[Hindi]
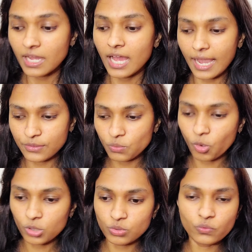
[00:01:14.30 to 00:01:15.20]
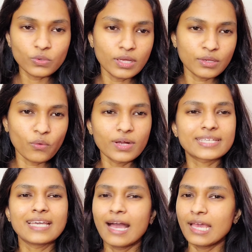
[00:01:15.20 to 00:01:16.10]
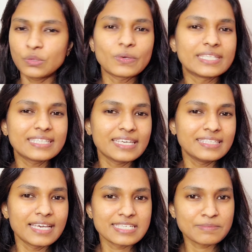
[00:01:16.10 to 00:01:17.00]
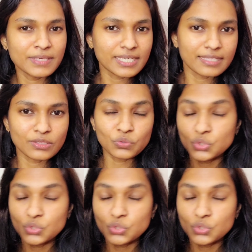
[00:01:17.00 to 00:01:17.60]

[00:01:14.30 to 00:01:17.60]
आई नो बहुत लोगों को लग रहा होगा क्या है वन के ओके ही है इसमें क्या इतना